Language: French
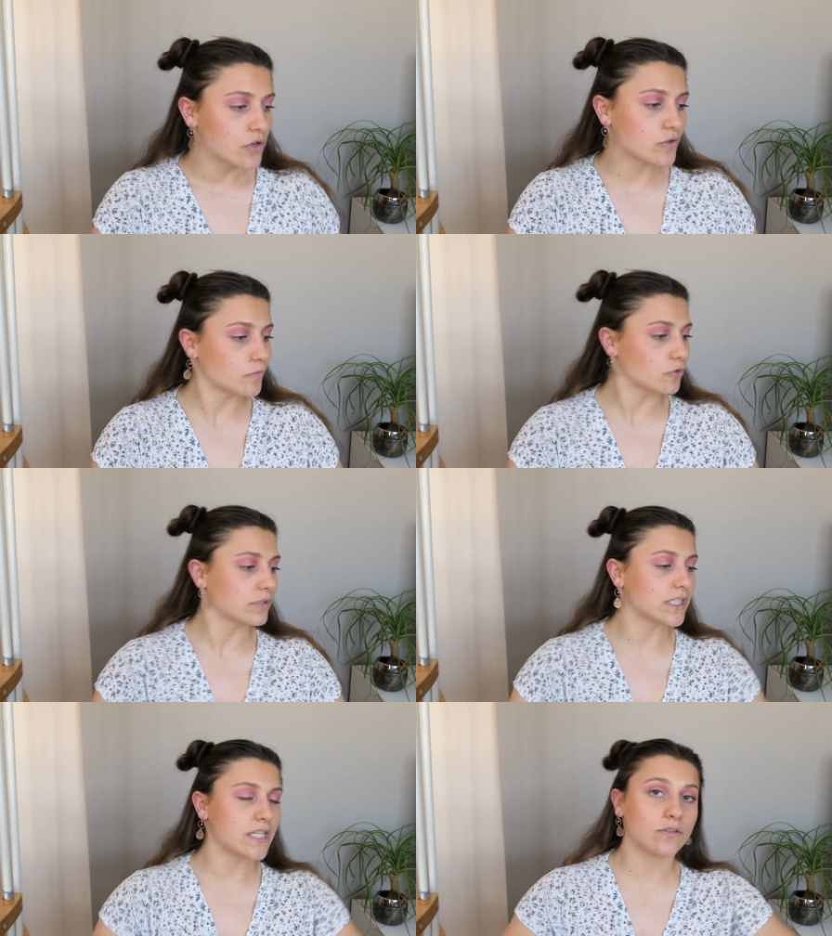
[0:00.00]
Je me suis
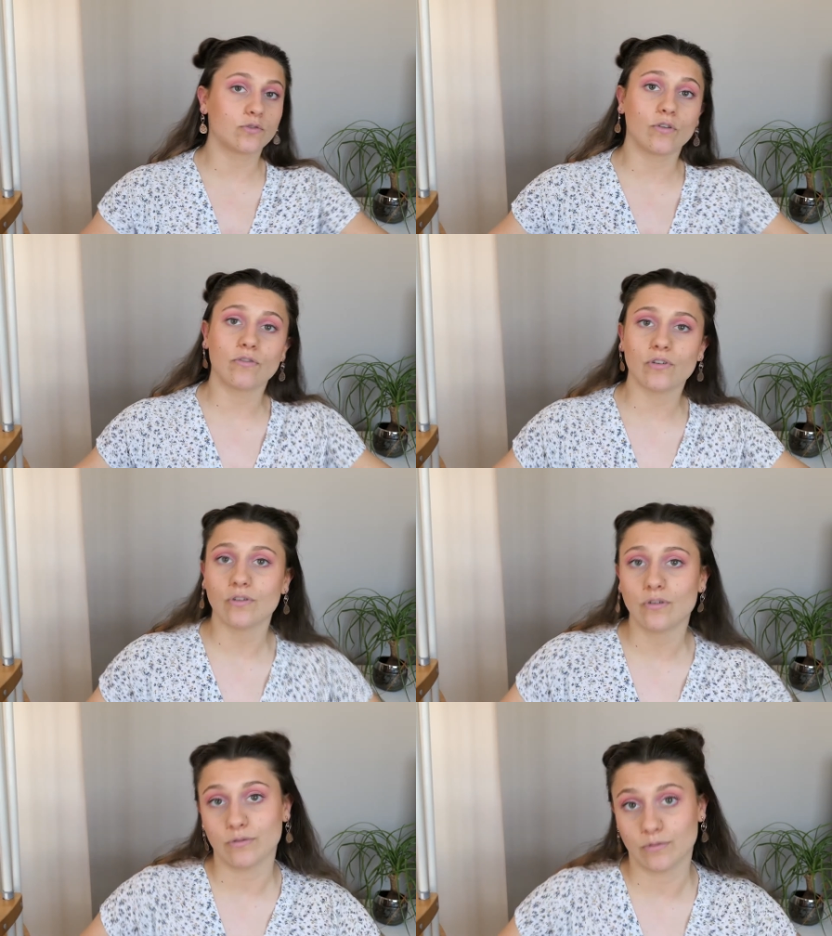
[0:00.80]
dit,
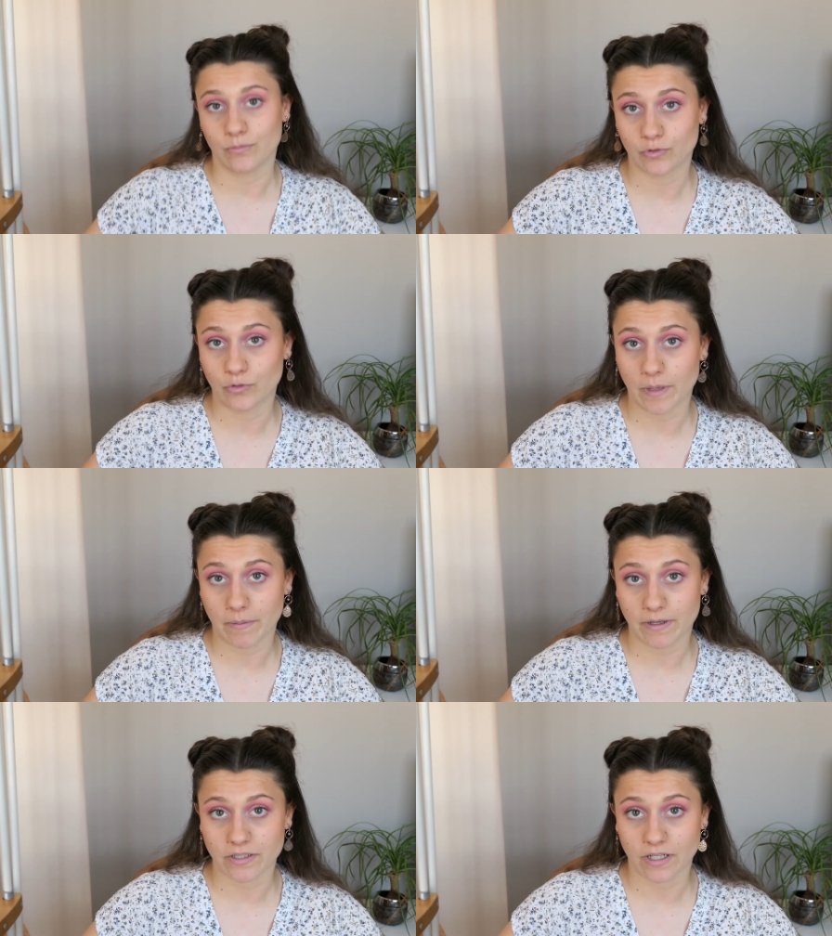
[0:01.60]
devant euh, mon
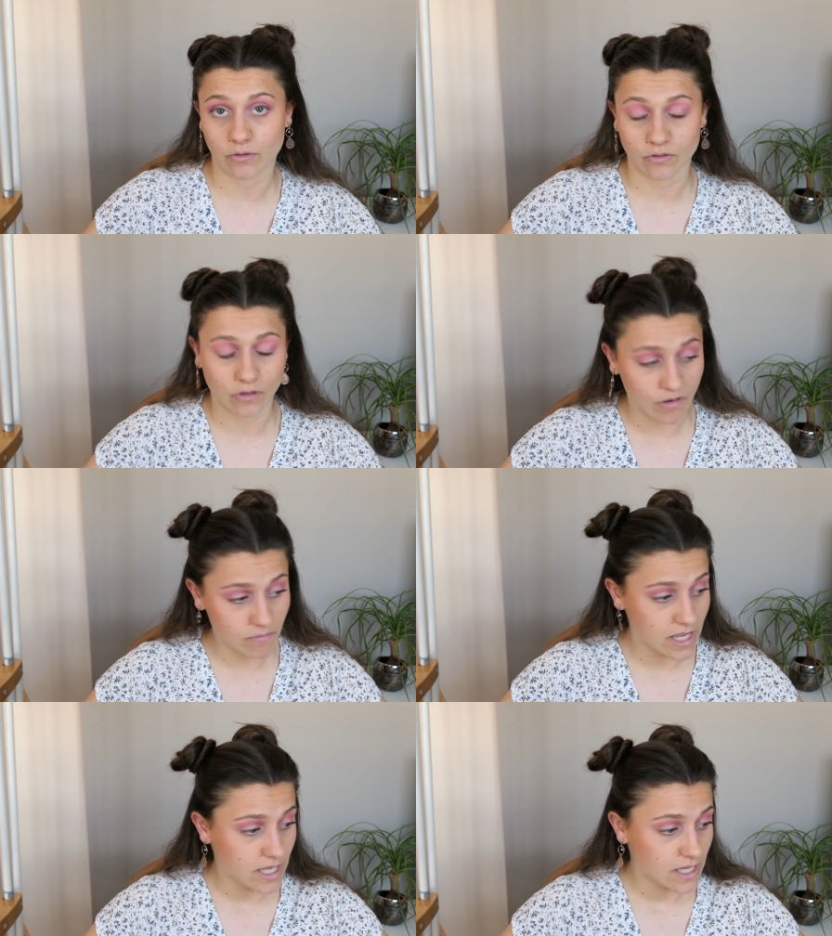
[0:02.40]
supermarché à Grenoble,